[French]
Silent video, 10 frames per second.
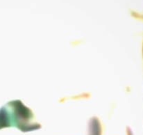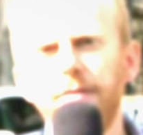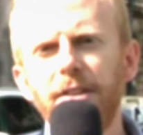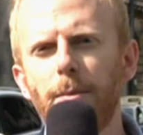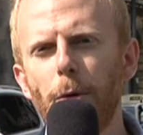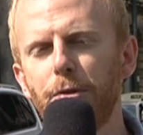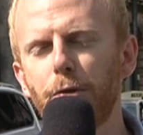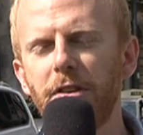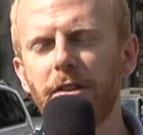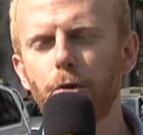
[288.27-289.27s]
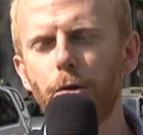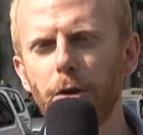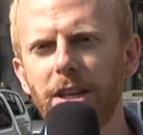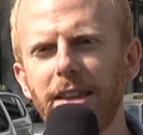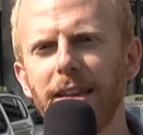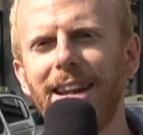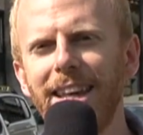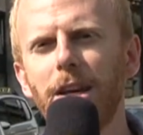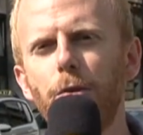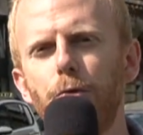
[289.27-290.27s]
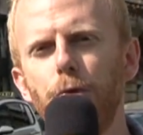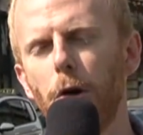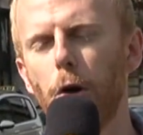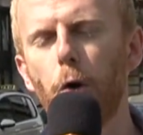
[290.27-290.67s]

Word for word: Évidemment, puisque c'est un jeu d'enquête, l'écriture